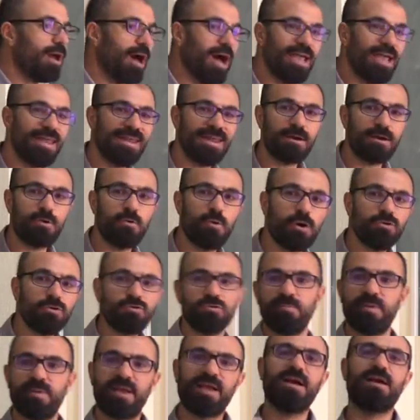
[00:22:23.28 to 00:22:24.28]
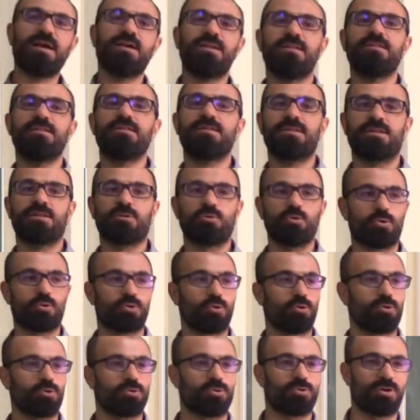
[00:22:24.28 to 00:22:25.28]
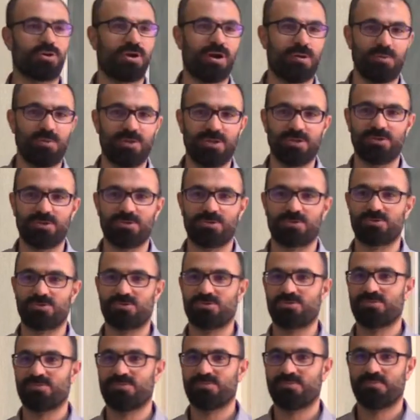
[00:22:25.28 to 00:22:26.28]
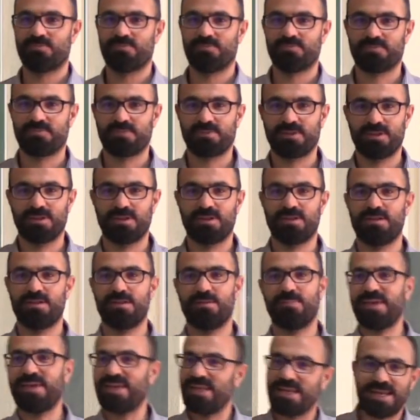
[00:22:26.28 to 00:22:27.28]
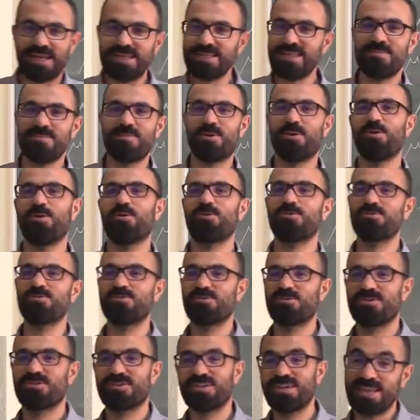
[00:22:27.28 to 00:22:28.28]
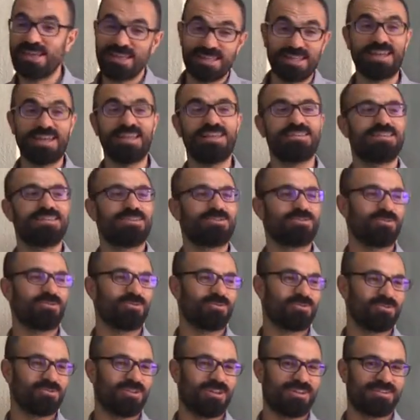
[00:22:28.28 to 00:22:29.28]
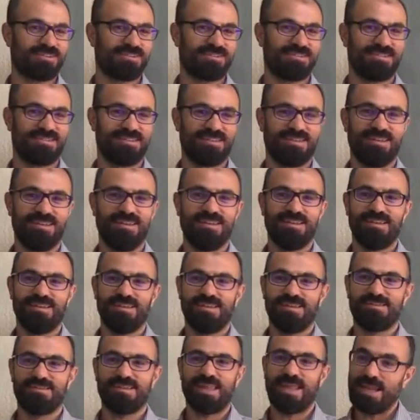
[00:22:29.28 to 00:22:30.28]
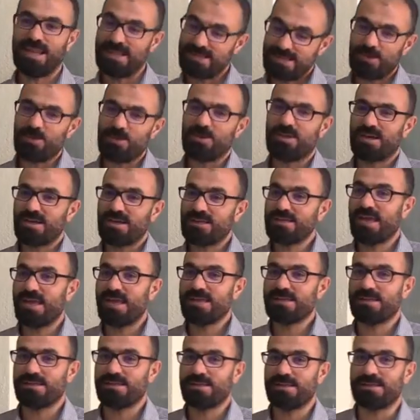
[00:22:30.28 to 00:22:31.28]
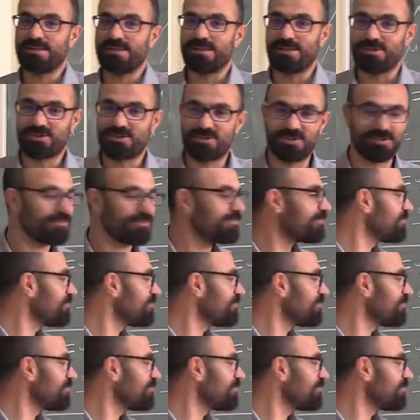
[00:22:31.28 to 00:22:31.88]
aynen kuantum mekaniğinde de doğru olduğunu kabul ediyoruz. Peki nerede biliyoruz? Yine deneysel sonuçlar. Deneysel olarak teyit edildiği için.